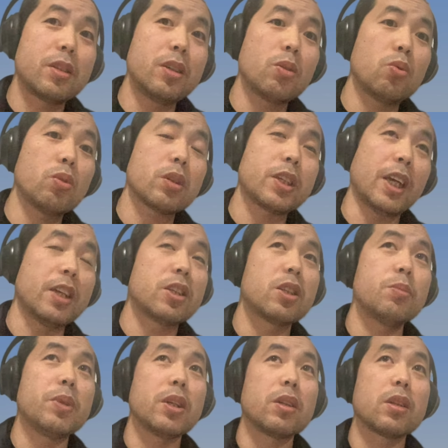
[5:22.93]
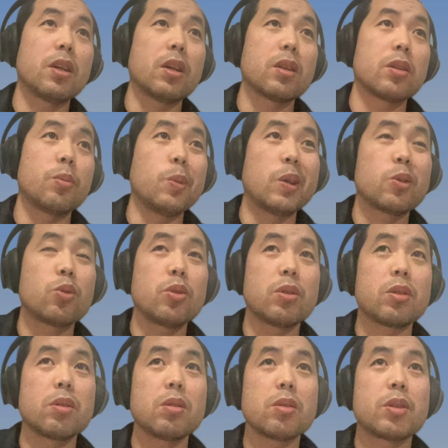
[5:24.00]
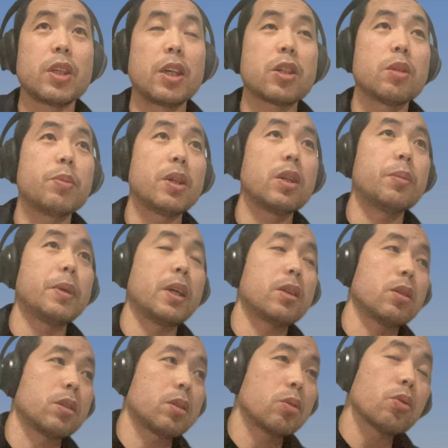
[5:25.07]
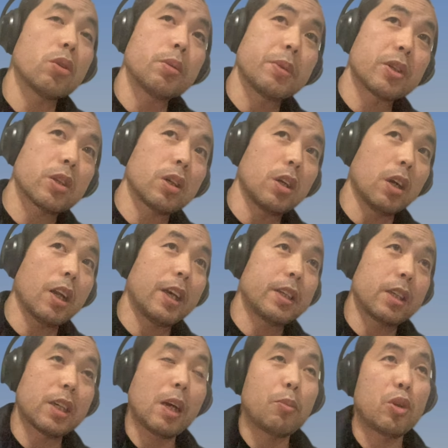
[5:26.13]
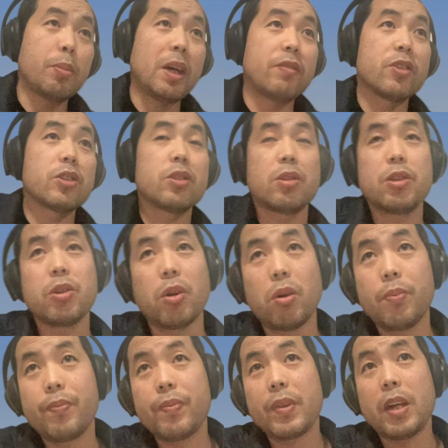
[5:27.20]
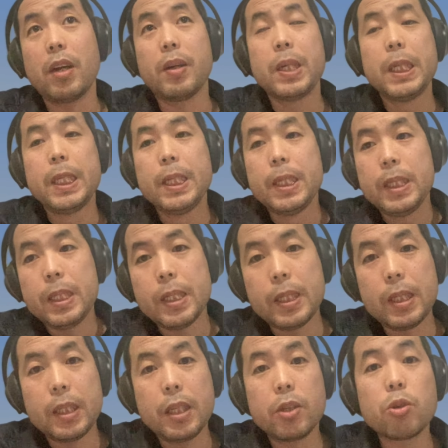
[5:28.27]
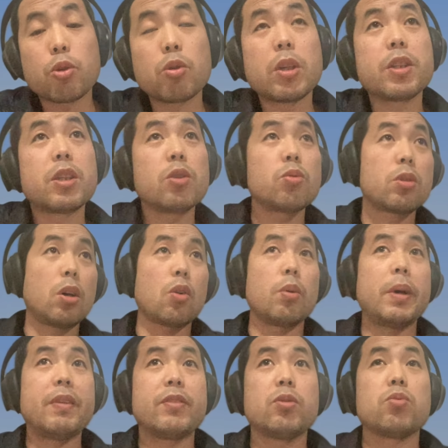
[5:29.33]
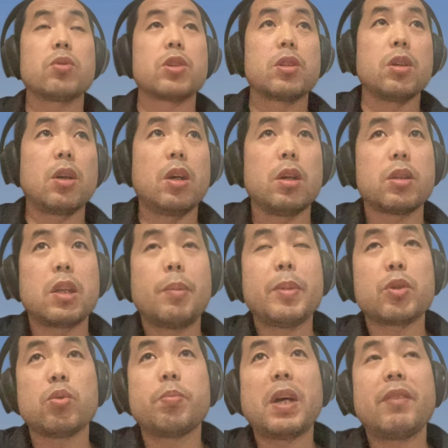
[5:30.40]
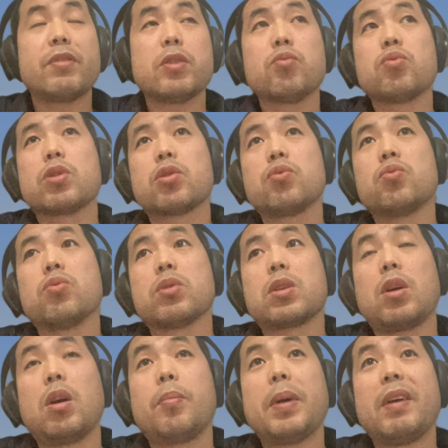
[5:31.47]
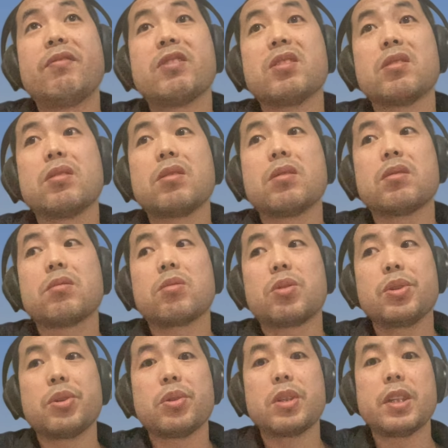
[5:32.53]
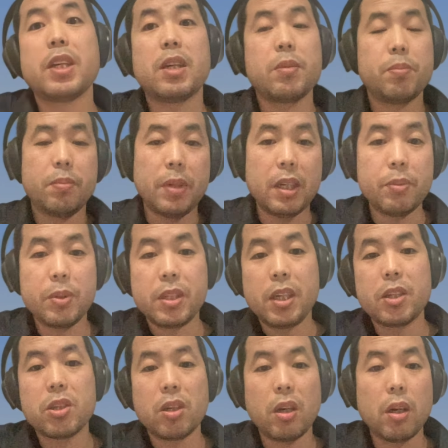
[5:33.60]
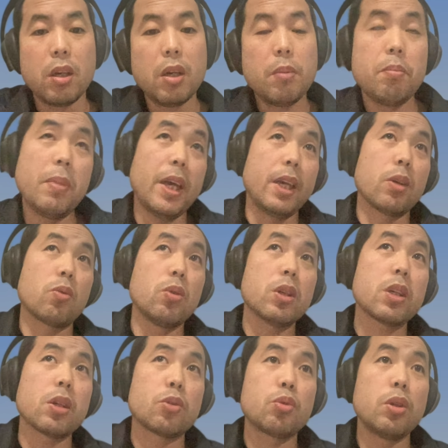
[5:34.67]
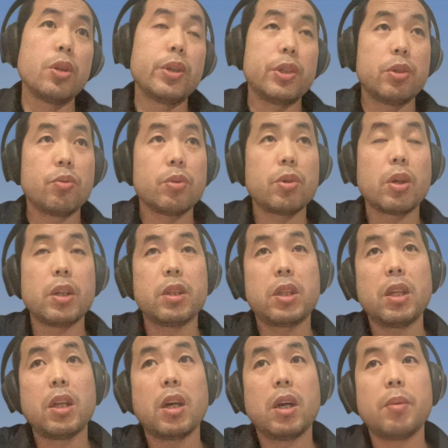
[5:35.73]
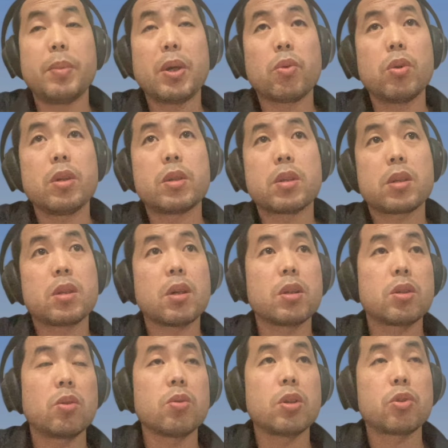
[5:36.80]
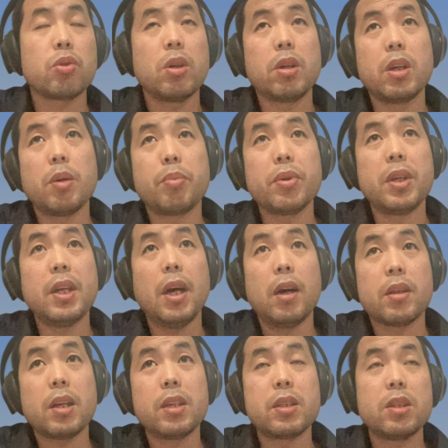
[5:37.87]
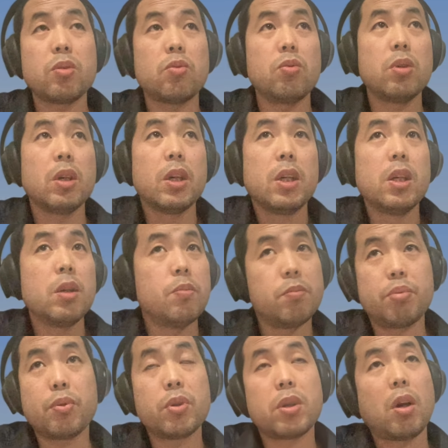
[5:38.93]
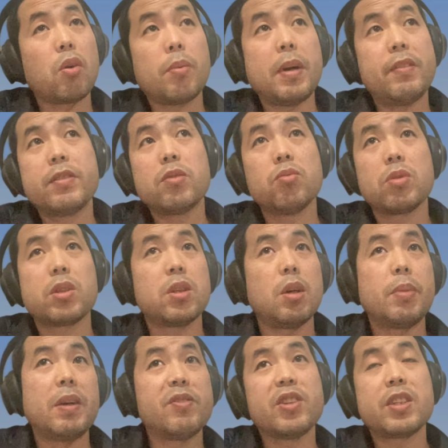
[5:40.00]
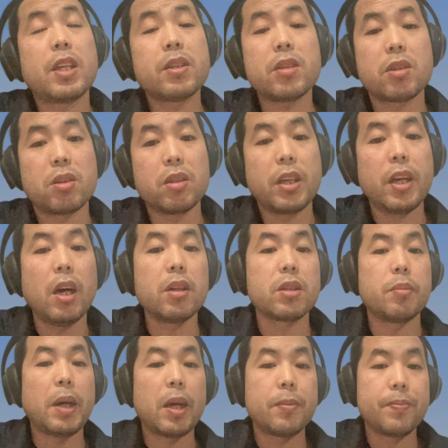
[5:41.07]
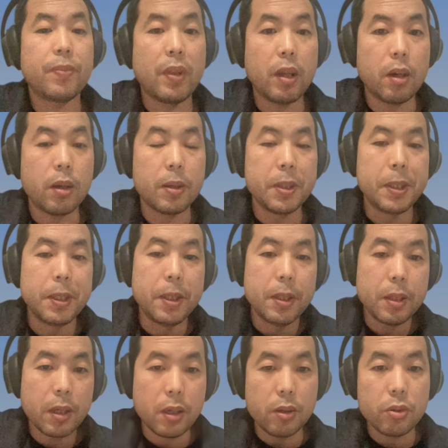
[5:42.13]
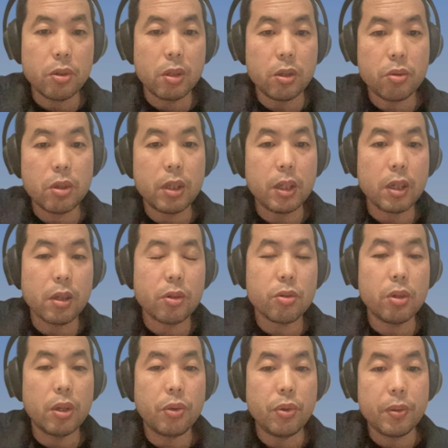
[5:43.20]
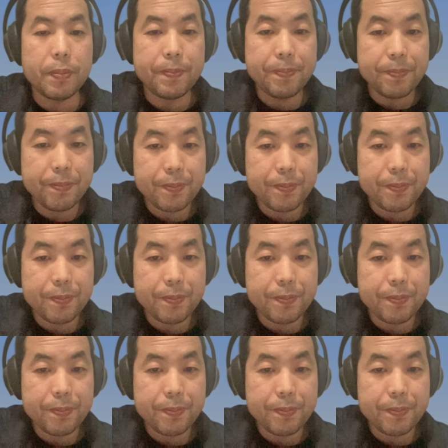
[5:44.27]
几乎前十名的什么最前十名里面的最后一名是荷兰也差不多百分之四十九啊，呃也就是说几乎超过百分之五十啊，咱们从百分之五十五到百分之五十九之间排名前十啊，美国这个税率几乎就很低了啊，美国各个州的税率也不一样，但几乎不会超过百分之五十啊百分之三四十的样子吧啊个人所得税的一个税率。